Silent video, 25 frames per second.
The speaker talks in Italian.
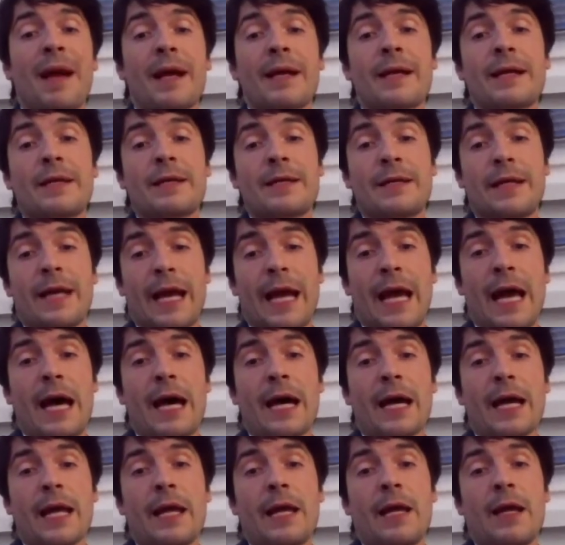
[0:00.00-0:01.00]
per
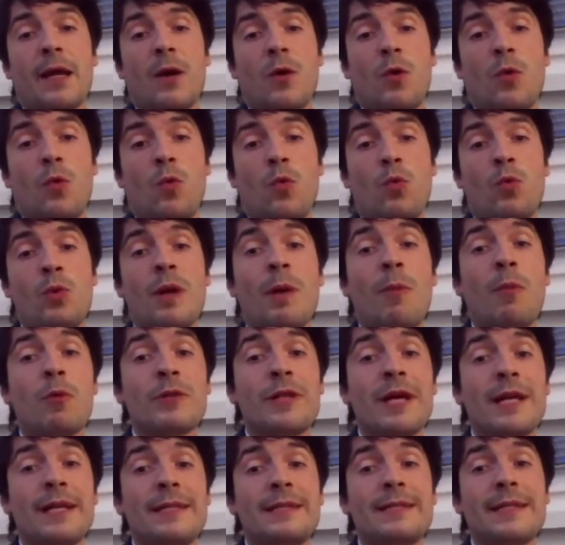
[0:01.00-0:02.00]
creare una
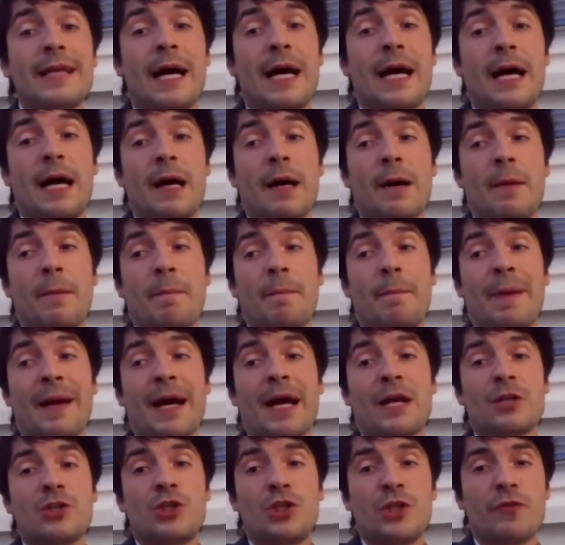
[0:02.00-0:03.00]
modalità
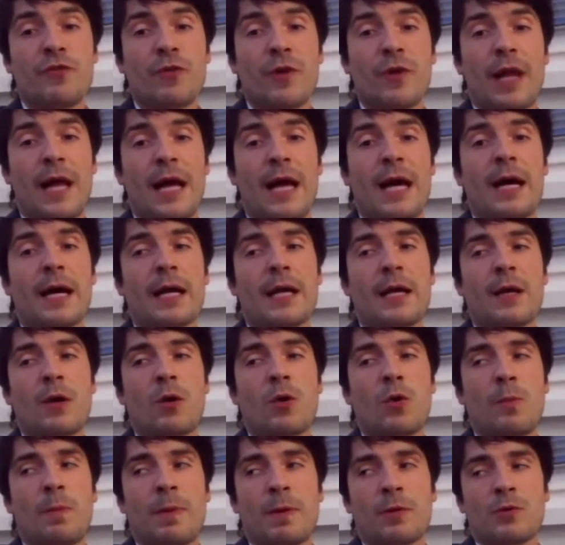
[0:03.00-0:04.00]
per
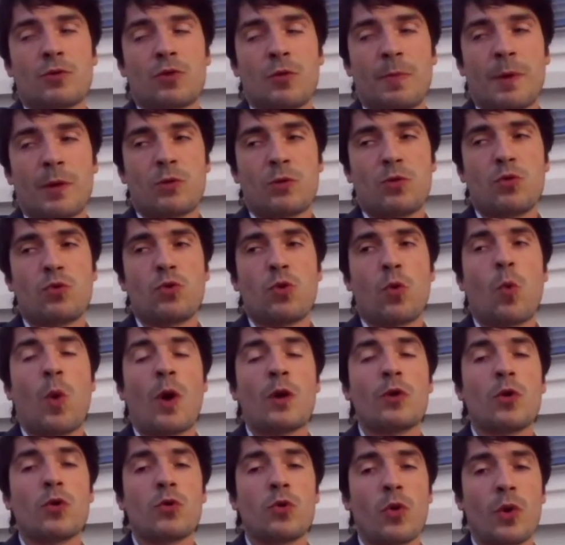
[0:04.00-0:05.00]
agevolare, soprattutto
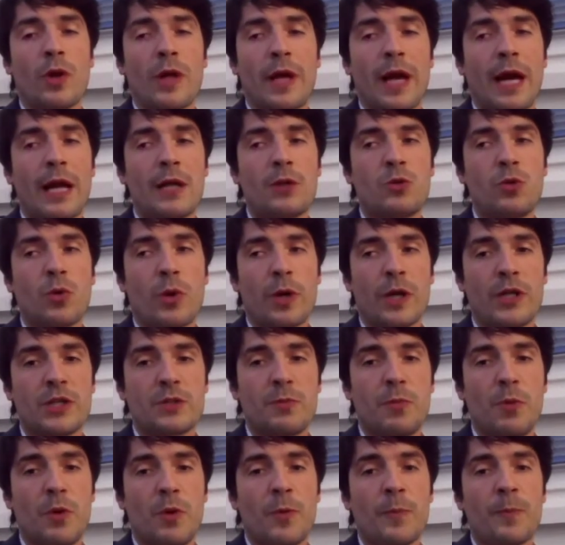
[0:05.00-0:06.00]
quando tornerà il
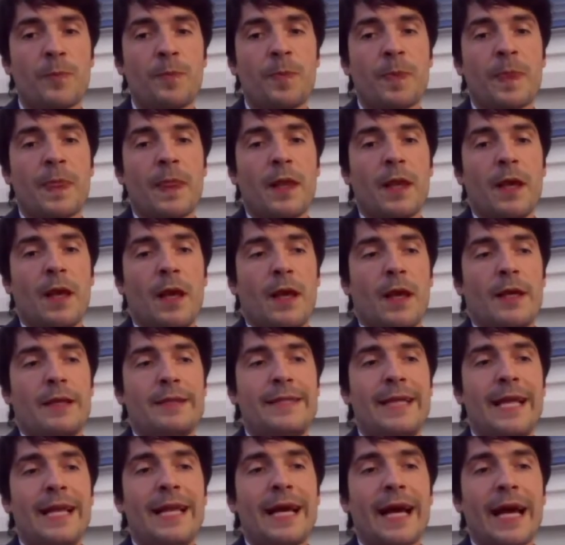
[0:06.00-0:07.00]
turismo,
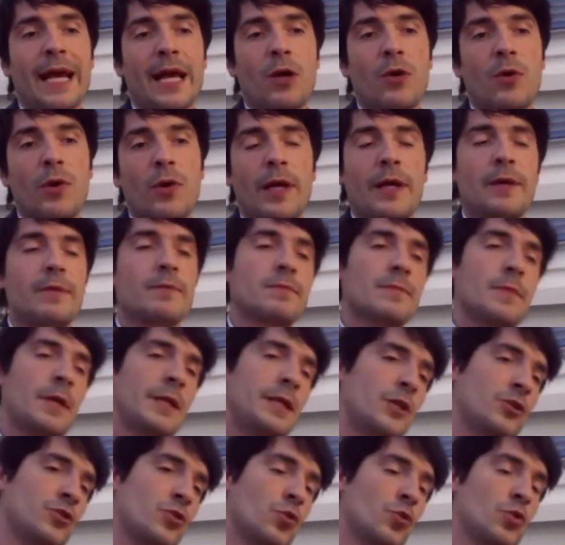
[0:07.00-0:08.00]
delle regole,
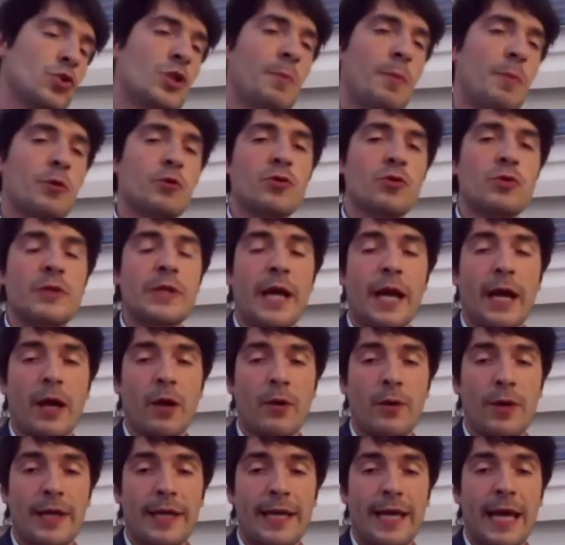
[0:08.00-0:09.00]
adesso non si possono dire
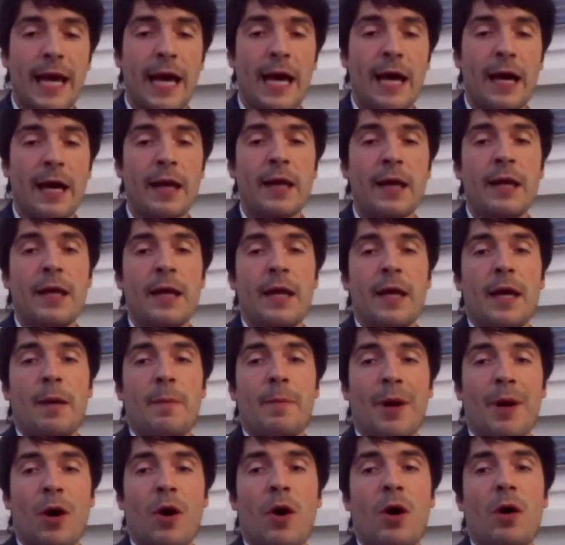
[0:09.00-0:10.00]
regole chiare,
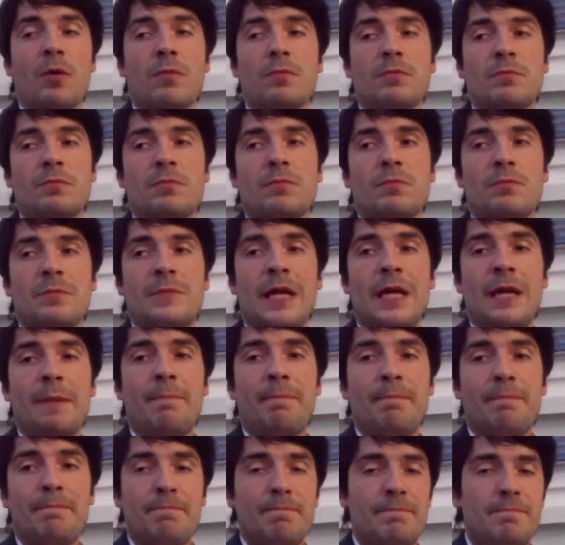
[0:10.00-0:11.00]
però
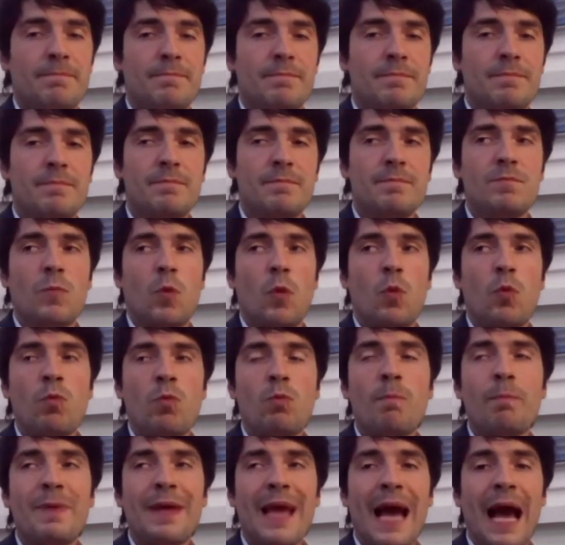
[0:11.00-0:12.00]
dei,
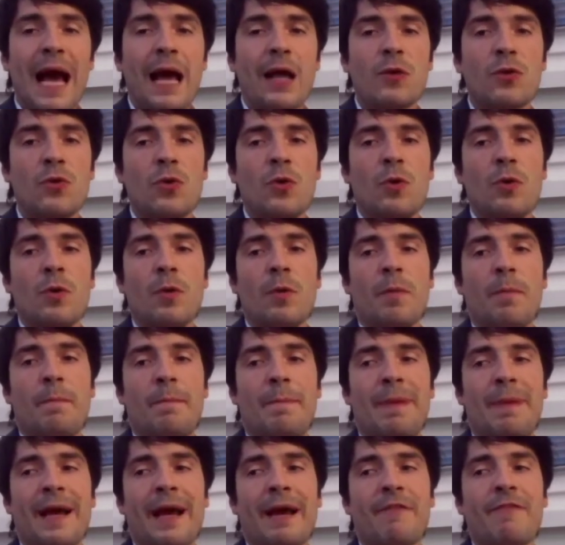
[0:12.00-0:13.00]
un piano
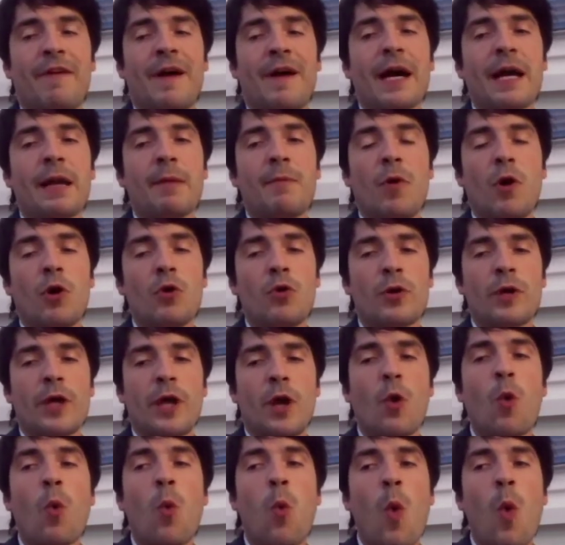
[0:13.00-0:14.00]
per fare in modo
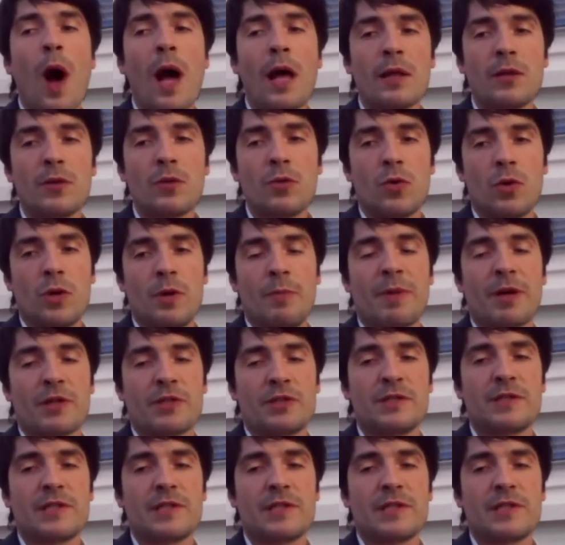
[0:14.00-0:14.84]
che quando